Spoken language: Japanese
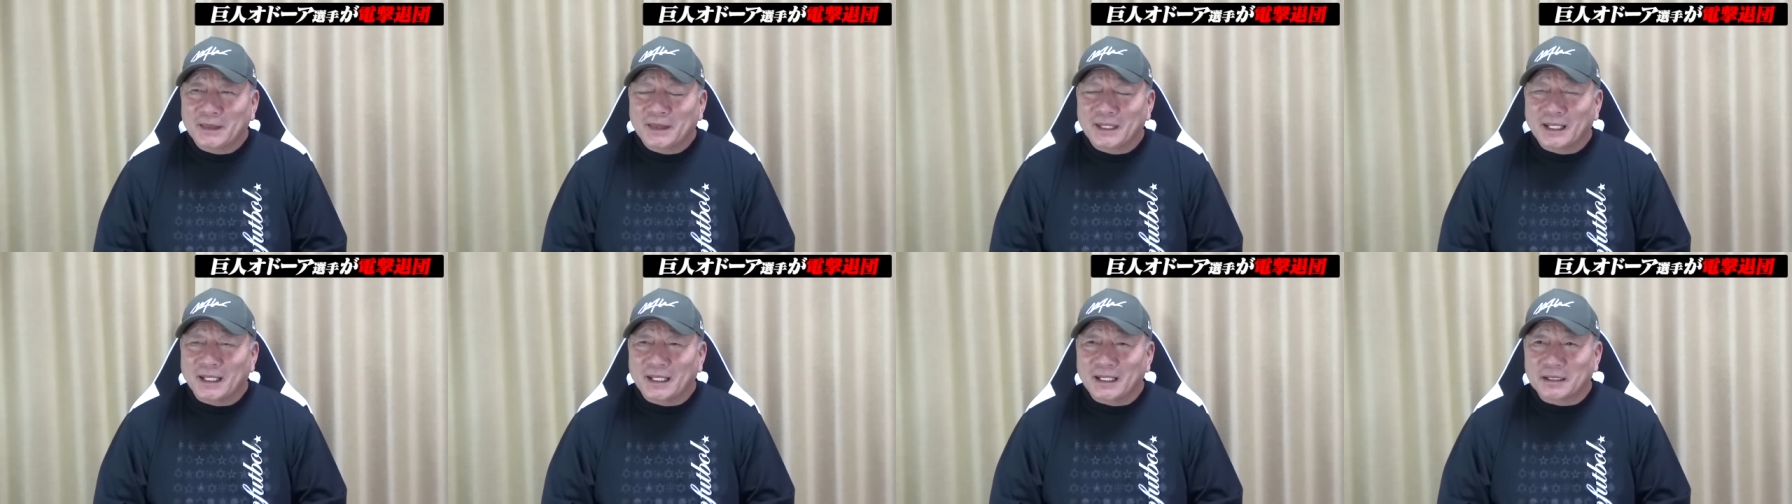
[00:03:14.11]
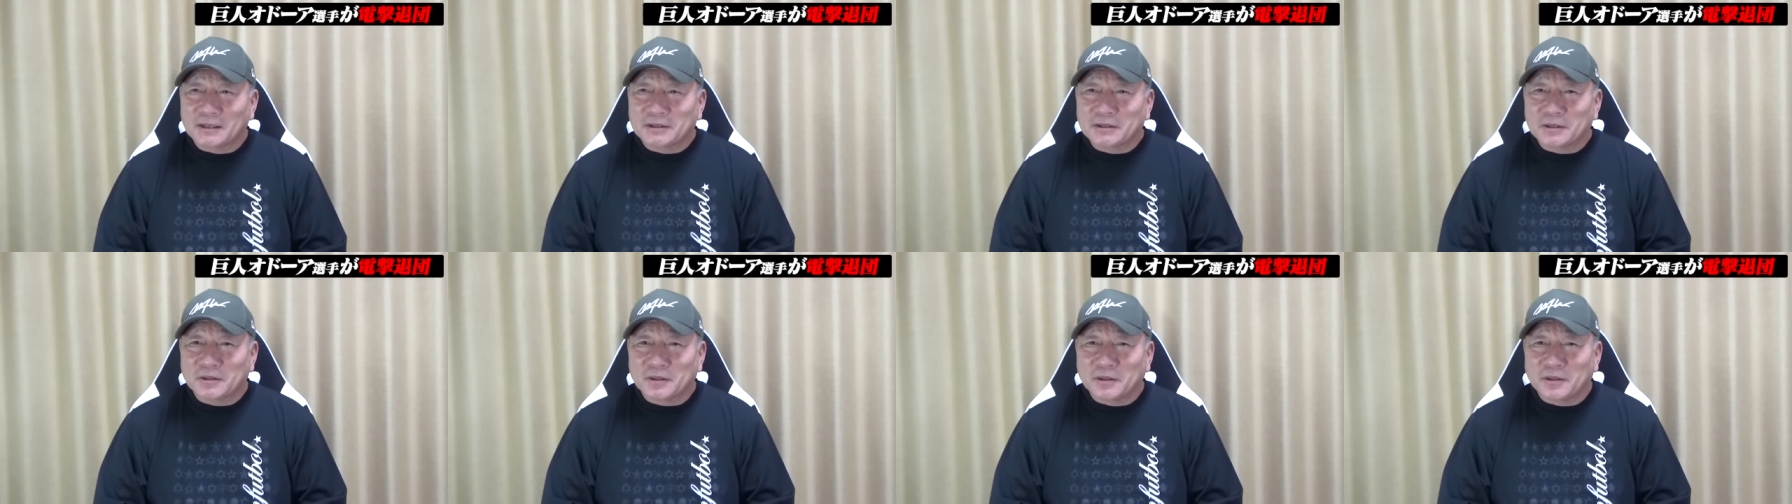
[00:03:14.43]
だか
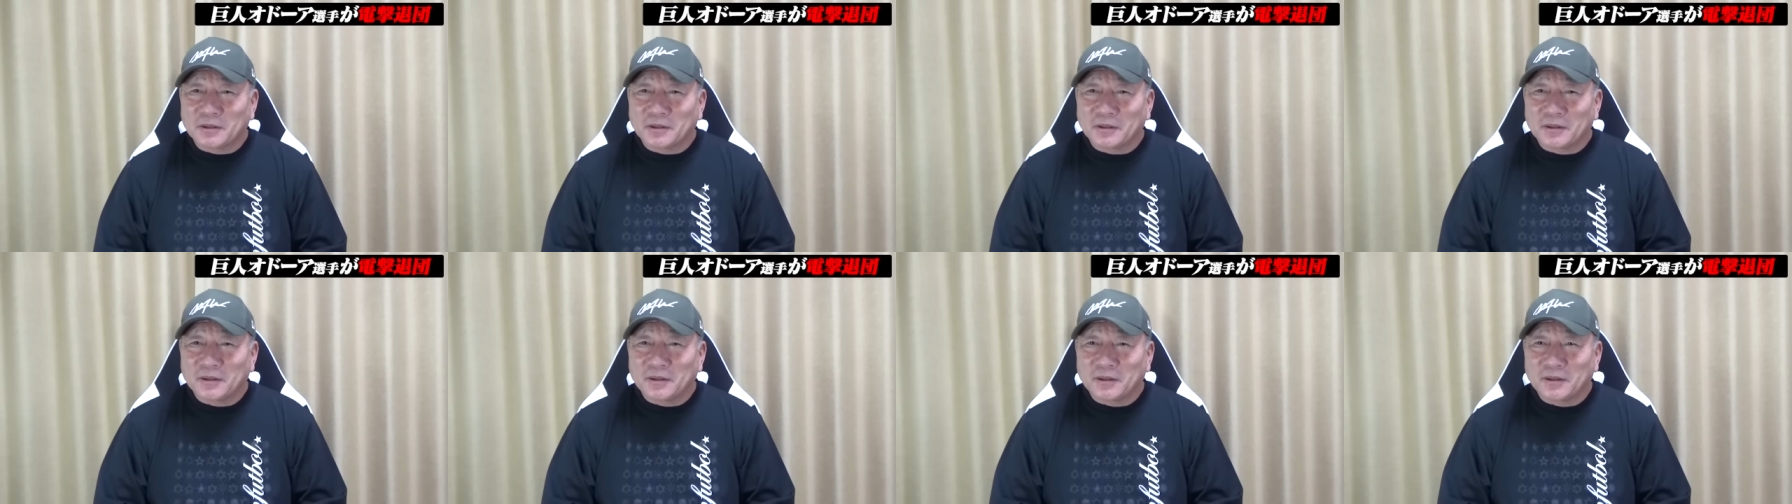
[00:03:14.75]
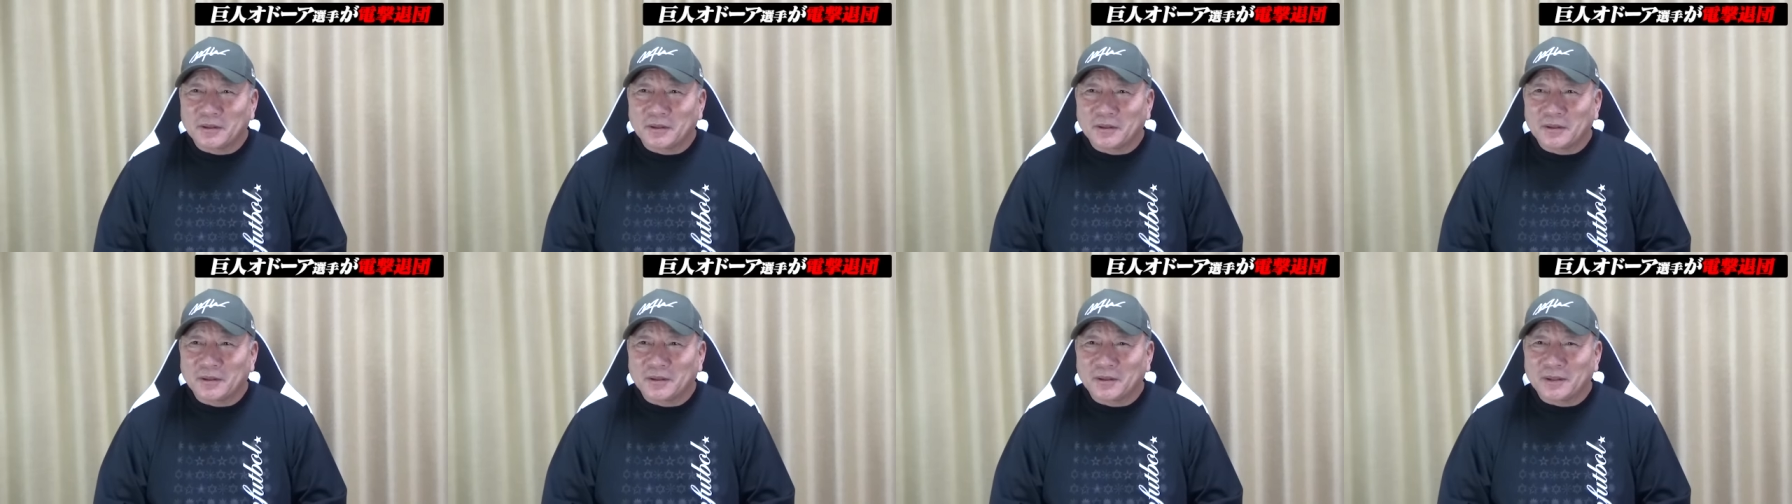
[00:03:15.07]
らそ
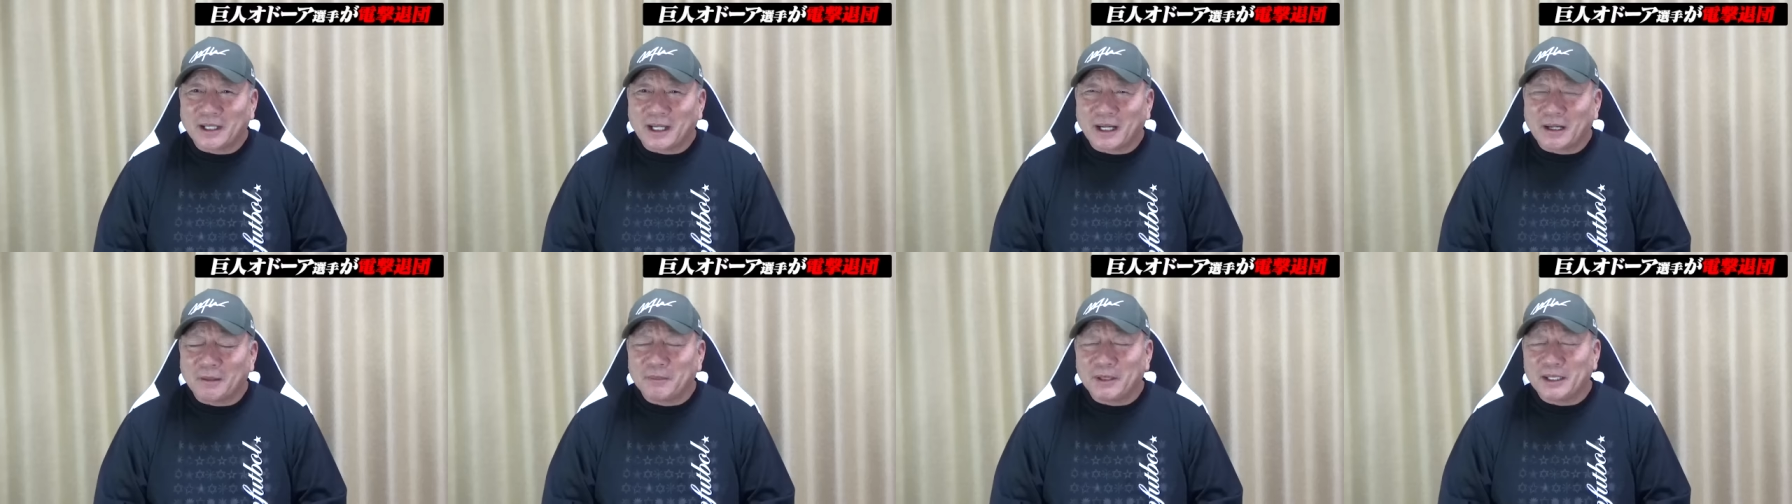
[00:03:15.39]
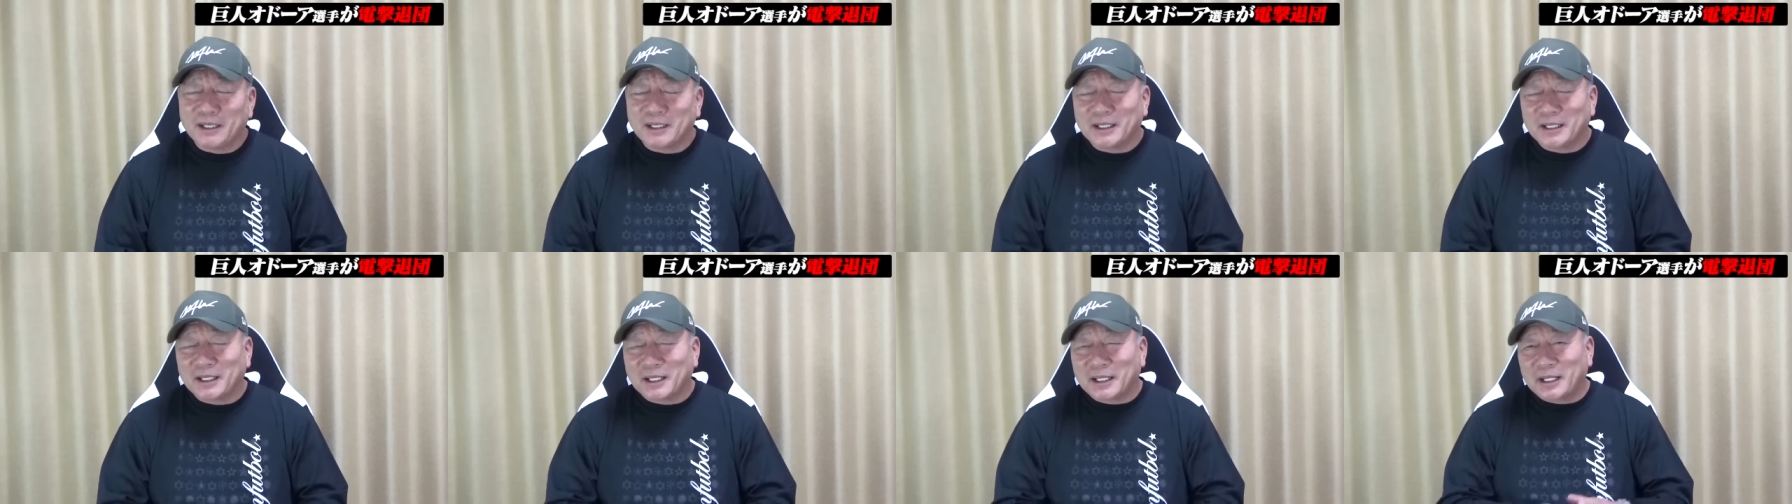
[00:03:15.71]
の
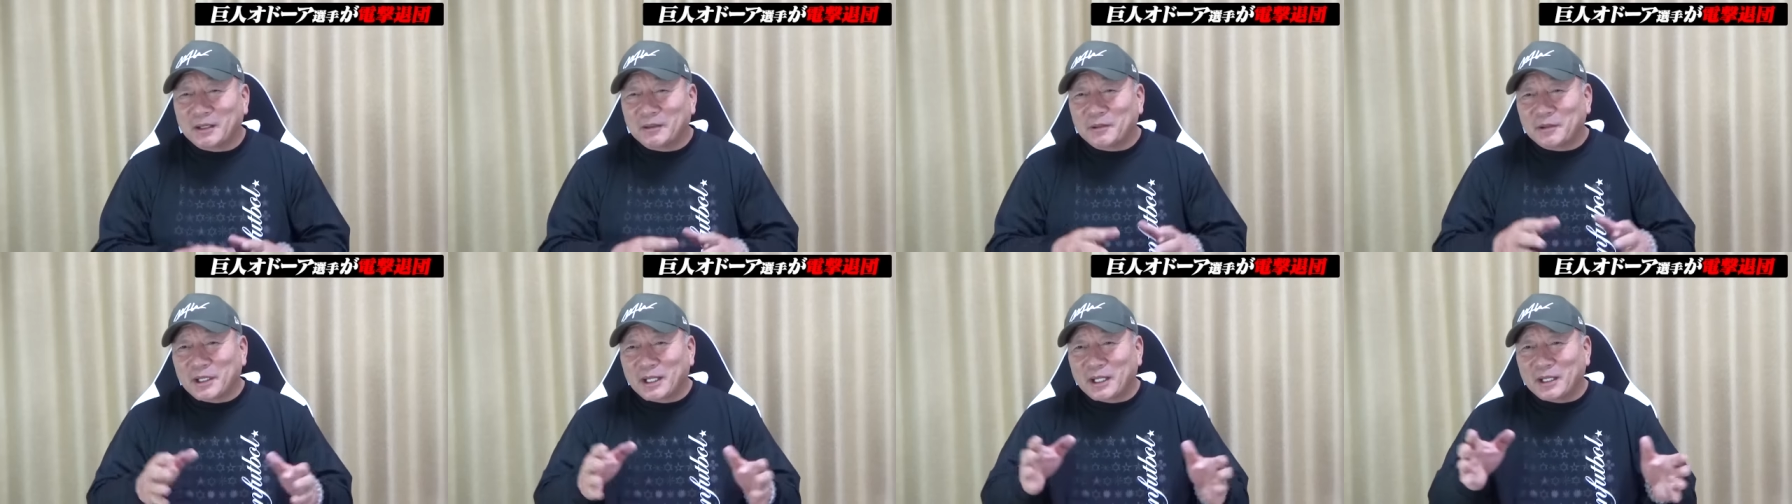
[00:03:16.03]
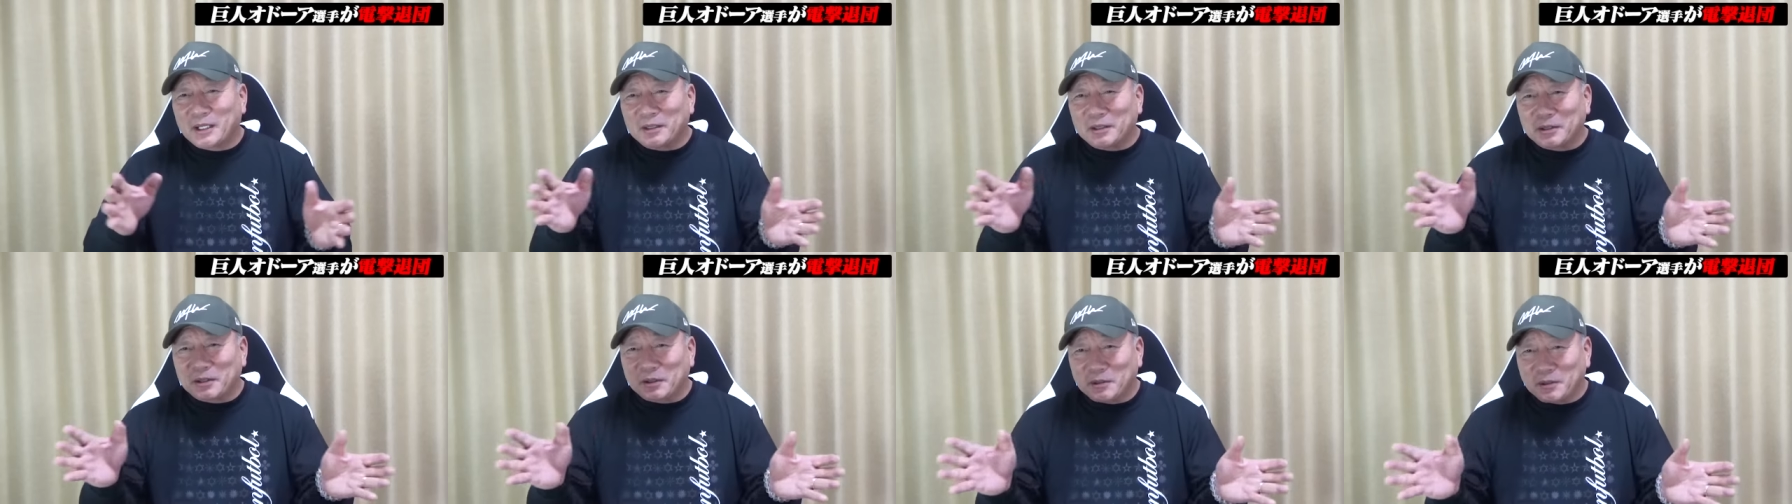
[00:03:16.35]
アメリカのあの
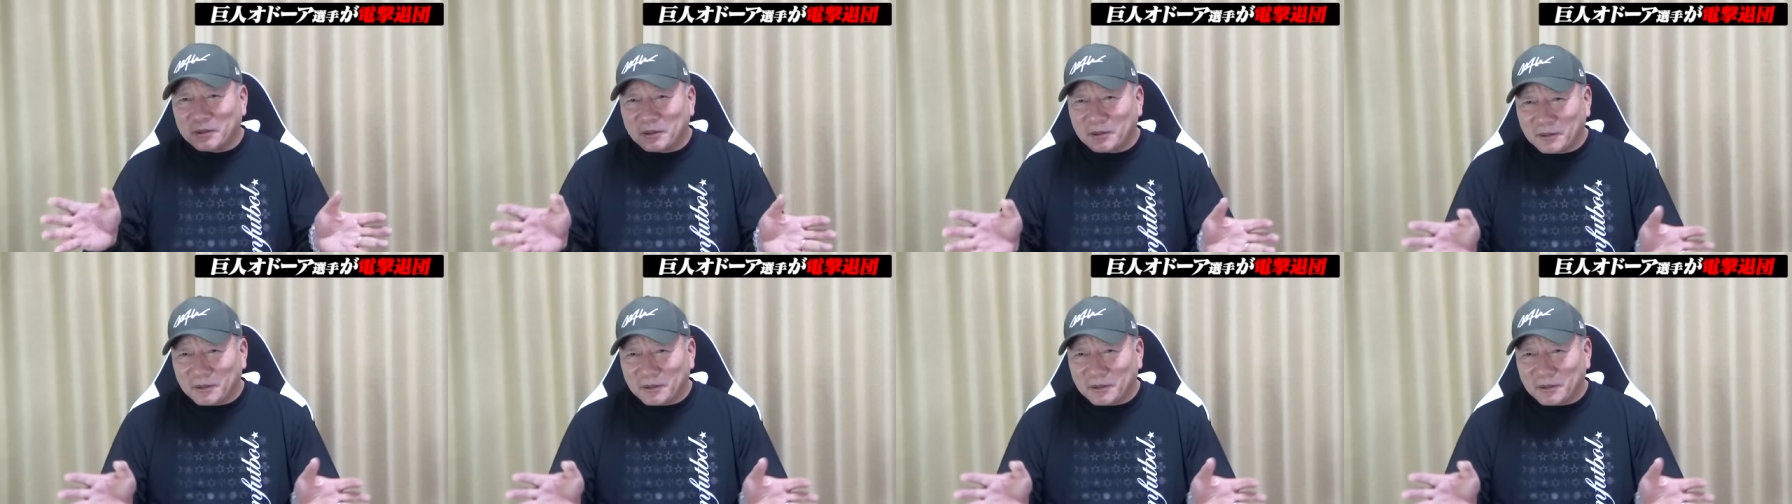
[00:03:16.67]
環境